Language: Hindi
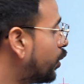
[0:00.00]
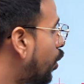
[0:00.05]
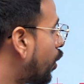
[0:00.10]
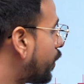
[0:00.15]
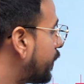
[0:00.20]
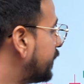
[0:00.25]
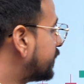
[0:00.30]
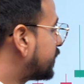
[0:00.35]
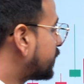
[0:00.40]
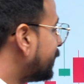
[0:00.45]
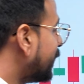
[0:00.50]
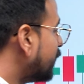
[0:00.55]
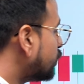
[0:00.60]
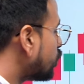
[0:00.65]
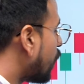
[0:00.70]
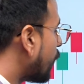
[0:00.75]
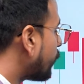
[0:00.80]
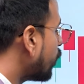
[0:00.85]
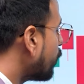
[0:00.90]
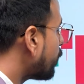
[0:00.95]
और इसमें
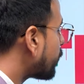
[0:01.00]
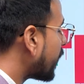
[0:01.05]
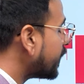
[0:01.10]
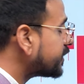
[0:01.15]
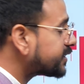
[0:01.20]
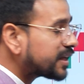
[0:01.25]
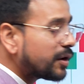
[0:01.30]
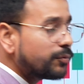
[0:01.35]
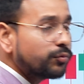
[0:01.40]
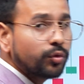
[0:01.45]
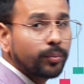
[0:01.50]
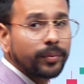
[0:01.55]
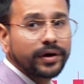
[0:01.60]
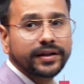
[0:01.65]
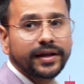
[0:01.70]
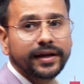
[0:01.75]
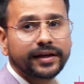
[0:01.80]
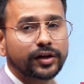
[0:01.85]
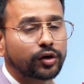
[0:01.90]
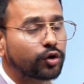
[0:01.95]
जो आपको प्राइस का मूवमेंट
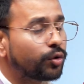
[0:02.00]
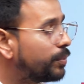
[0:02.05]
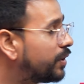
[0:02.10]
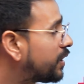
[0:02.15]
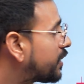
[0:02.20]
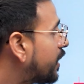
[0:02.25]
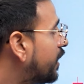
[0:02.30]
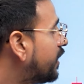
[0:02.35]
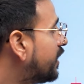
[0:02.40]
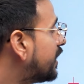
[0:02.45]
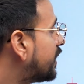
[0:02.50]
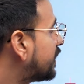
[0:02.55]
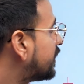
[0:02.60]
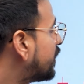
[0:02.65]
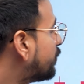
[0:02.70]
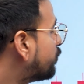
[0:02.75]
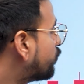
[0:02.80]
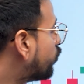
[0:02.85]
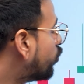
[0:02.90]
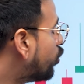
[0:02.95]
देखने को मिल रहा है
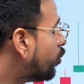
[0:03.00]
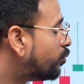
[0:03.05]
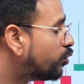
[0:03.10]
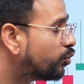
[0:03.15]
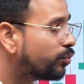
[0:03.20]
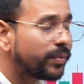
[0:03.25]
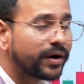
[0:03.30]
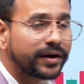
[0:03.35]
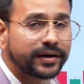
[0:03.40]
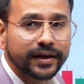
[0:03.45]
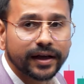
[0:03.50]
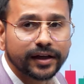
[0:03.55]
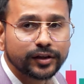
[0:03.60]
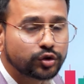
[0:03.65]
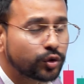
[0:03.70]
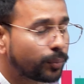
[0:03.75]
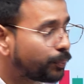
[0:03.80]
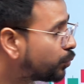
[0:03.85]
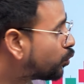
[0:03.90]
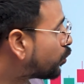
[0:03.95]
ये वो मूवमेंट है
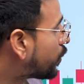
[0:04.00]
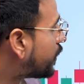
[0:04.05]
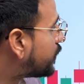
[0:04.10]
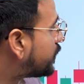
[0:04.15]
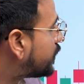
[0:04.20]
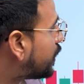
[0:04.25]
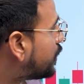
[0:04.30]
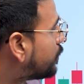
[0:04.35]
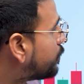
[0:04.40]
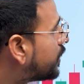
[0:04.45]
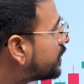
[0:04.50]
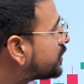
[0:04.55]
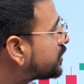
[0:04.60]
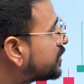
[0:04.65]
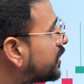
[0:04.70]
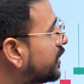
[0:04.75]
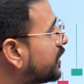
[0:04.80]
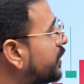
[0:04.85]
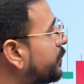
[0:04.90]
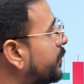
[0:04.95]
जो पूरे दिन में
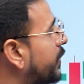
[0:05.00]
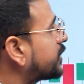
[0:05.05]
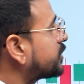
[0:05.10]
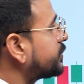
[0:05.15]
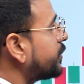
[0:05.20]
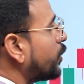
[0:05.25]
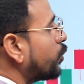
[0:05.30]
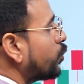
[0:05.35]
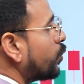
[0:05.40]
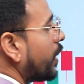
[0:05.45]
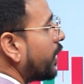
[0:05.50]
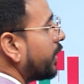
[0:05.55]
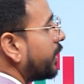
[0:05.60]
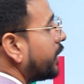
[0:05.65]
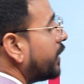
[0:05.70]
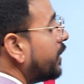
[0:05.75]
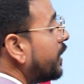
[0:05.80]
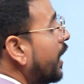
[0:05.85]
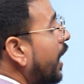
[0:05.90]
शेयर की प्राइस में हुआ है